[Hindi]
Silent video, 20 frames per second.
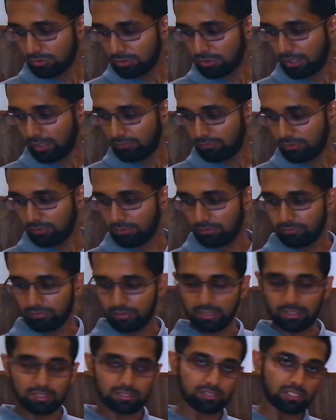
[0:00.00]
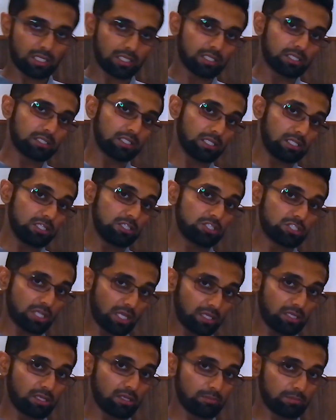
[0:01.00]
को जो है वो वेटेज ज़्यादा देनी
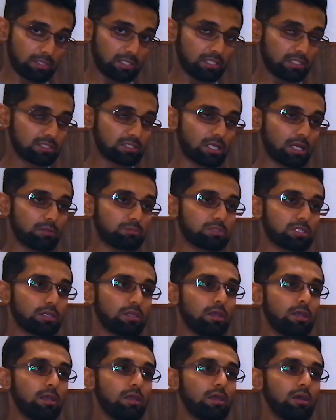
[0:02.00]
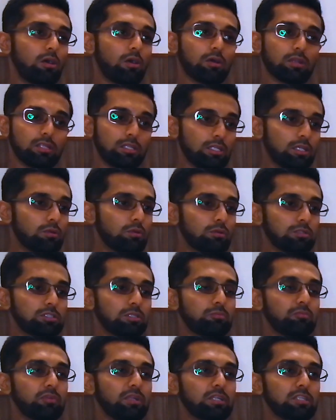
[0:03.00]
चाहिए मेरे हिसाब से और इन्हीं को
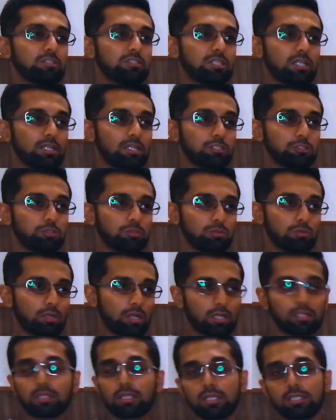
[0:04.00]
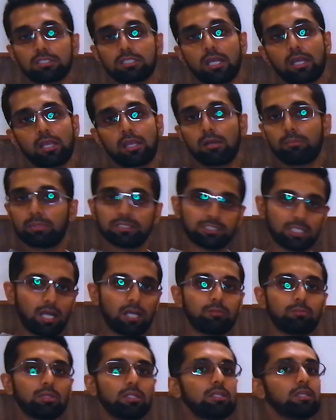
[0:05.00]
जब वेटेज देना शुरू करते हैं चाहे आप
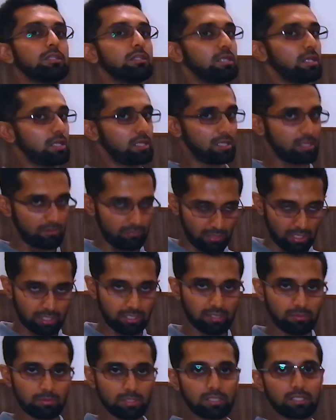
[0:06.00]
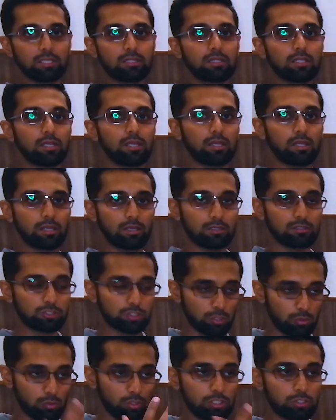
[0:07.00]
अनजान में देते हैं या वाकई में देते हैं
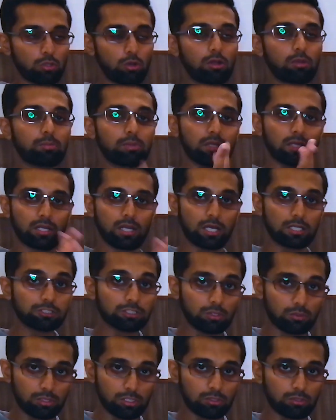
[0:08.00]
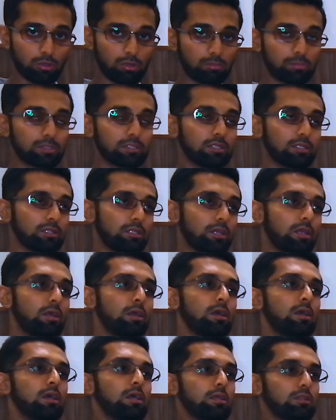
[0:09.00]
शौरी तौर पर या लाशौरी तौर पर देते हैं
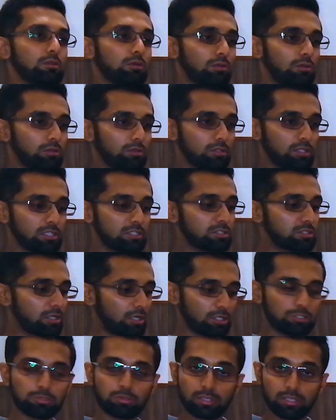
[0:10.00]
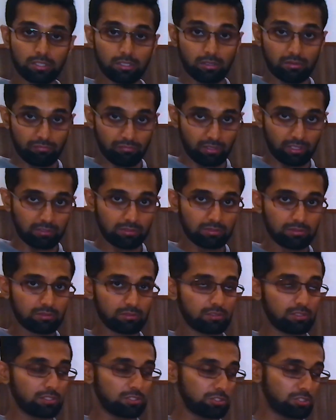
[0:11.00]
तो दे स्टार्ट शोइंग देर इफेक्ट
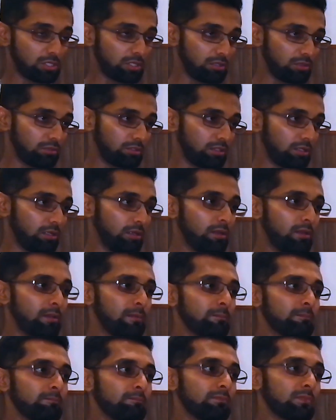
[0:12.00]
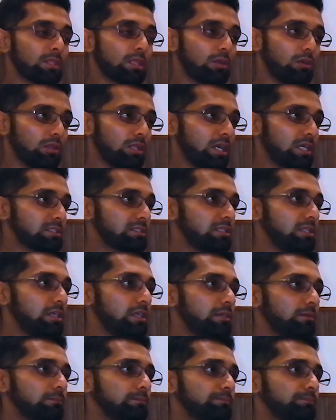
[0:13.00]
इन शाह और लास्टली